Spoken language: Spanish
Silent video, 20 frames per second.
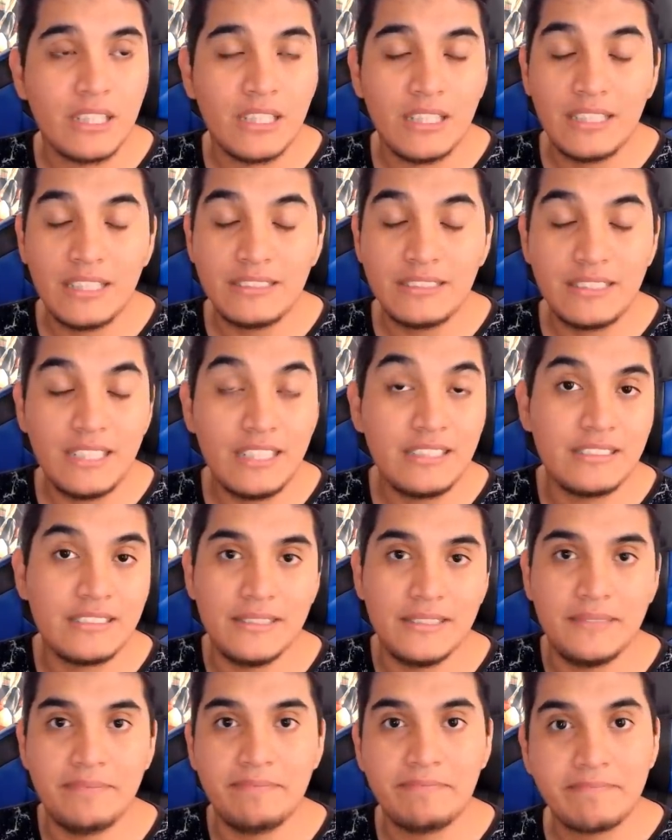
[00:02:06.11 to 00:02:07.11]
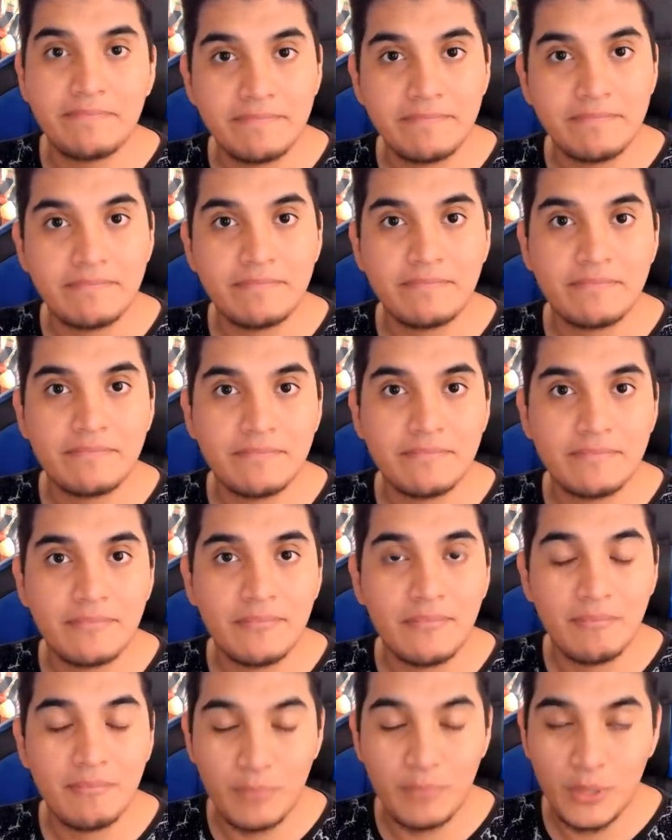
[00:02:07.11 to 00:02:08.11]
Es triste.
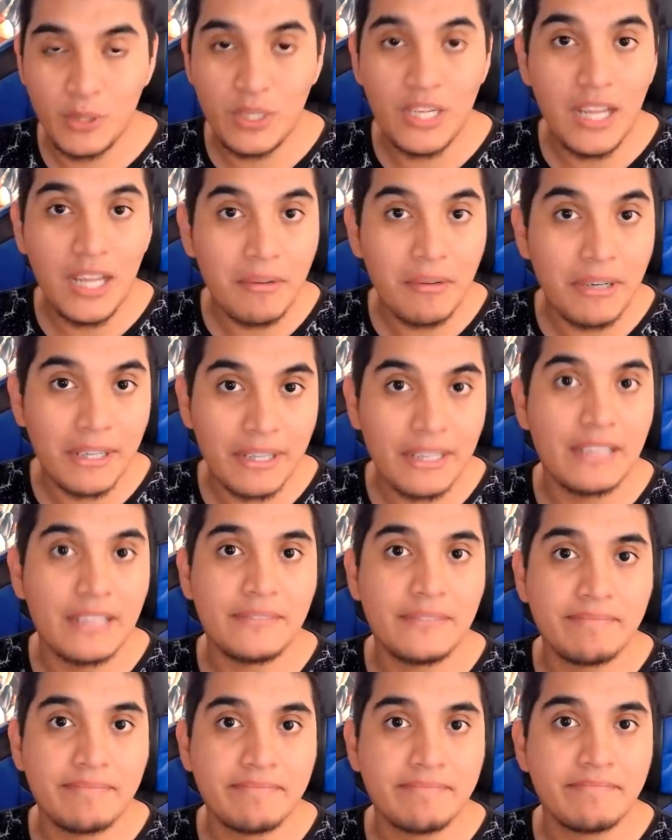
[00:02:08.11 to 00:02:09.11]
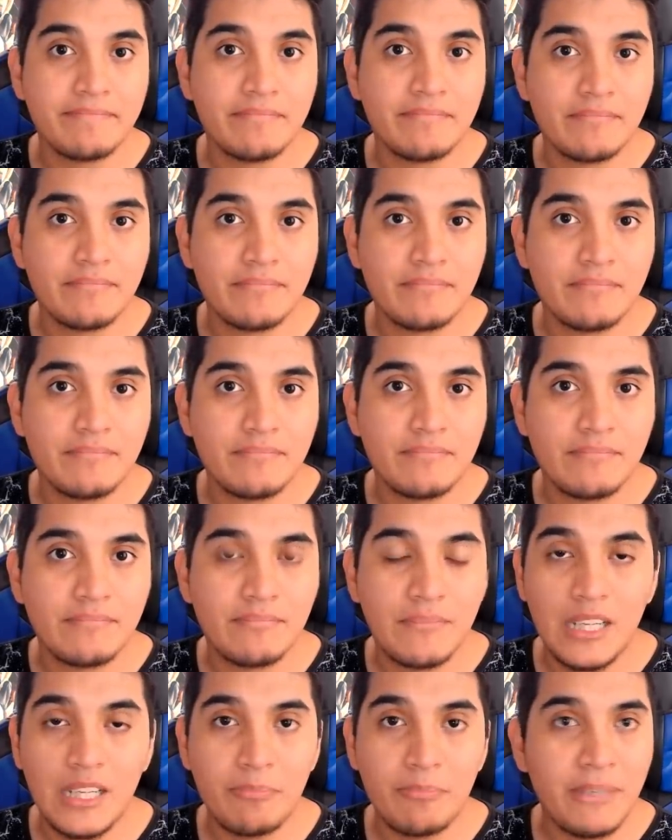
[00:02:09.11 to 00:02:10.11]
Pero es la verdad.
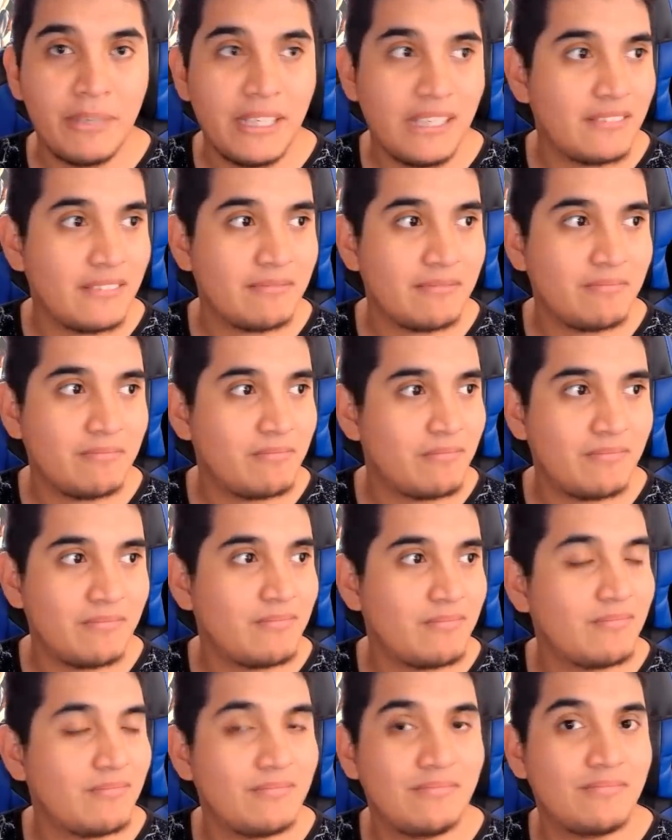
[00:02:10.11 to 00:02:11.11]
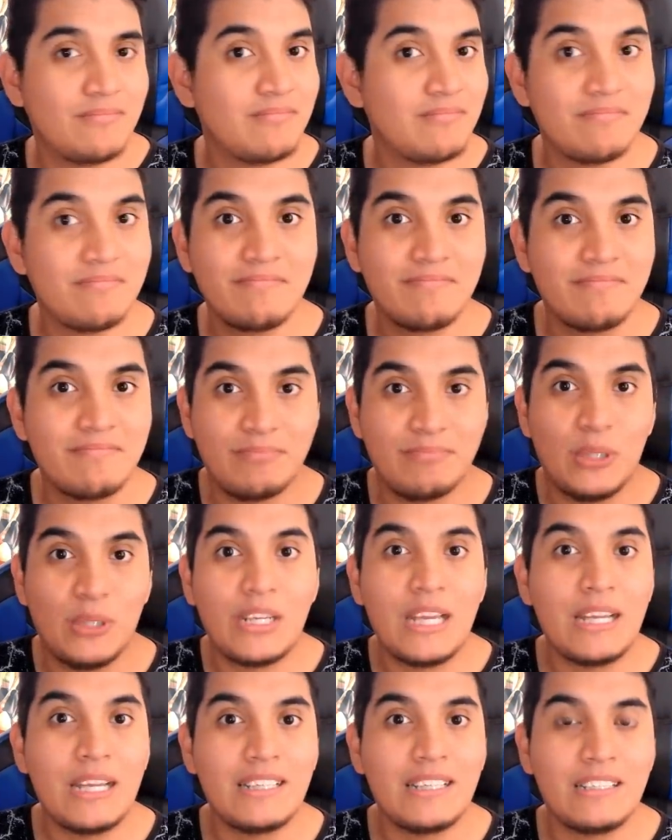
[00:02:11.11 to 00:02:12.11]
Blackpink... Pero
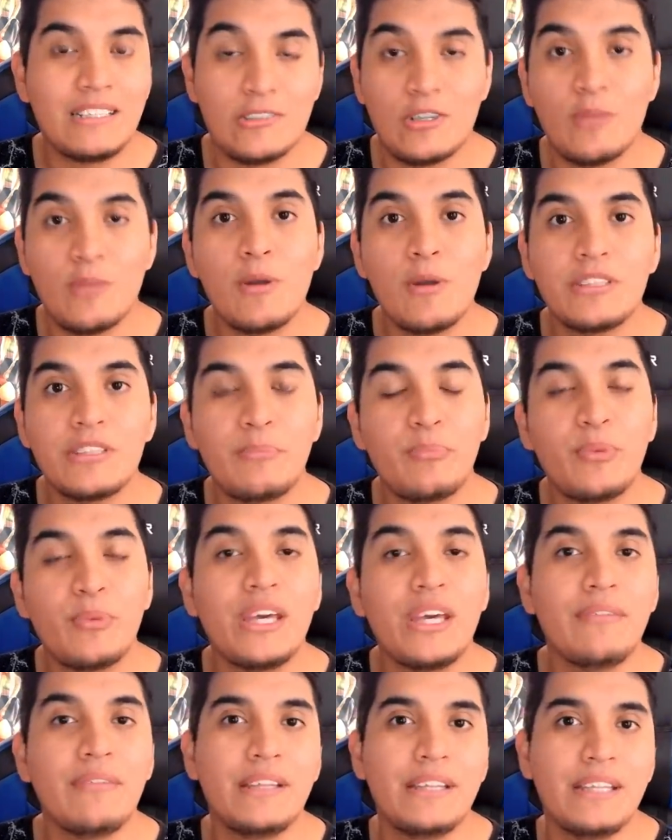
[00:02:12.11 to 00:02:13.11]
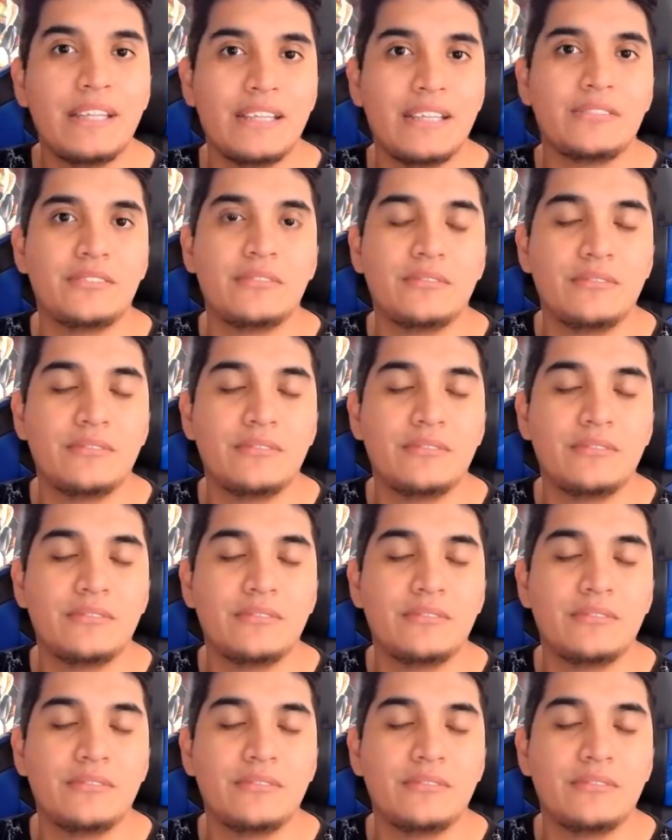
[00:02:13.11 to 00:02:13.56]
qué... ¿Cómo se puede defender eso?